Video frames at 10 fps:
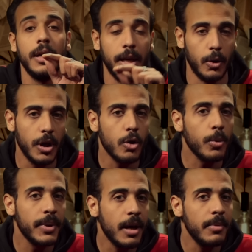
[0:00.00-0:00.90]
اليهوديه
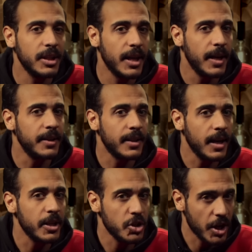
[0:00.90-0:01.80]
رغم انها من الديانات
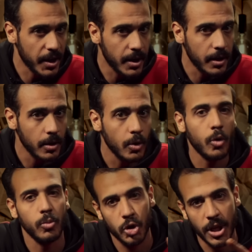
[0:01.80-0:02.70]
الثلاثه الشهيره
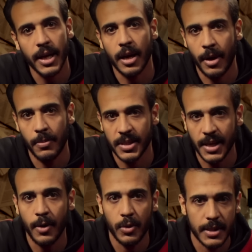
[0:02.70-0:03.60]
ومشتركه مع
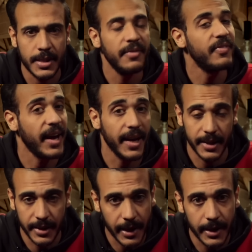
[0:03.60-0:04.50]
المسيحيه والاسلام في حاجات
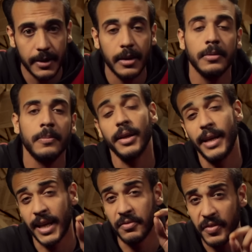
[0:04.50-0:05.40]
كتيره جدا
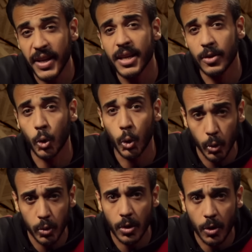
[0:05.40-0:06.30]
لكن فكره
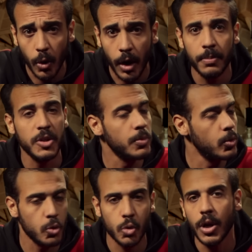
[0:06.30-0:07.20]
خلود الروح مش من
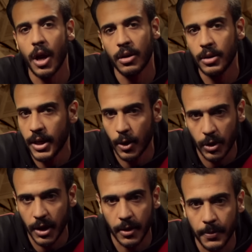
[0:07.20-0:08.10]
اصول العقيده
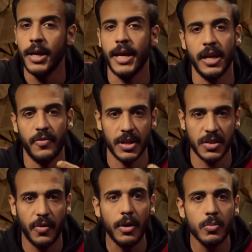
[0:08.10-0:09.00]
اليهوديه يعني في
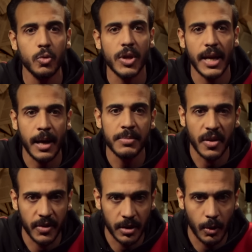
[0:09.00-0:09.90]
اسفار موسى الخمسه
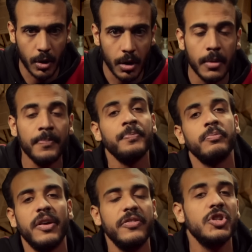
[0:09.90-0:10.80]
في التوراه
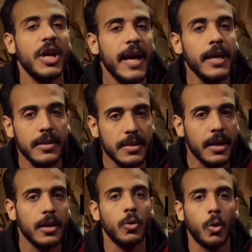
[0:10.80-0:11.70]
مفيش اي
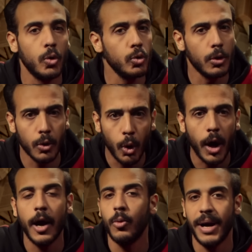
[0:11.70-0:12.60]
ذكر لخلود
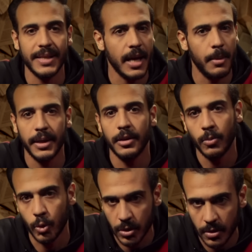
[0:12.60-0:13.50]
الروح او بعثها بعد
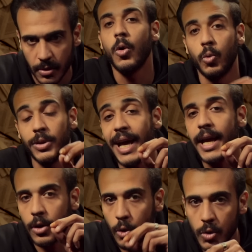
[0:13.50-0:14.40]
الموت
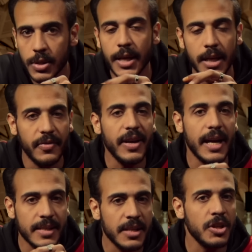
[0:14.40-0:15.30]
وده الجزء اللي فيه
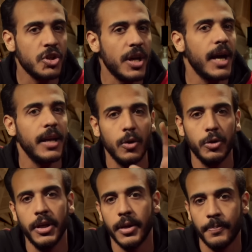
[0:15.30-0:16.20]
اساس الشريعه
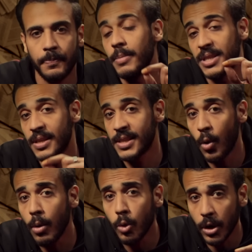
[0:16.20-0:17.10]
اليهوديه بس
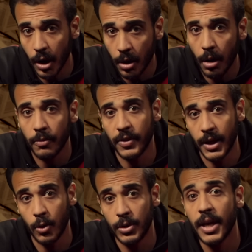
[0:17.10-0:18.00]
الثواب والعقاب في
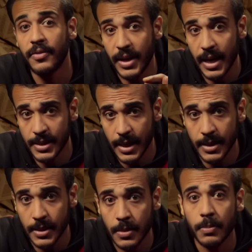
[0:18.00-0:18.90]
اليهوديه في
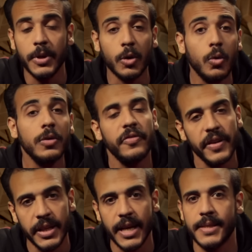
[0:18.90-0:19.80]
الاساس بيكون في
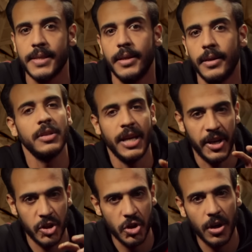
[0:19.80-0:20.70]
النسل يعني
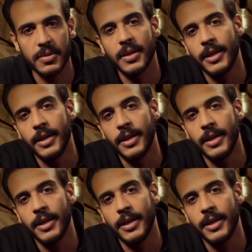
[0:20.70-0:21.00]
الشخص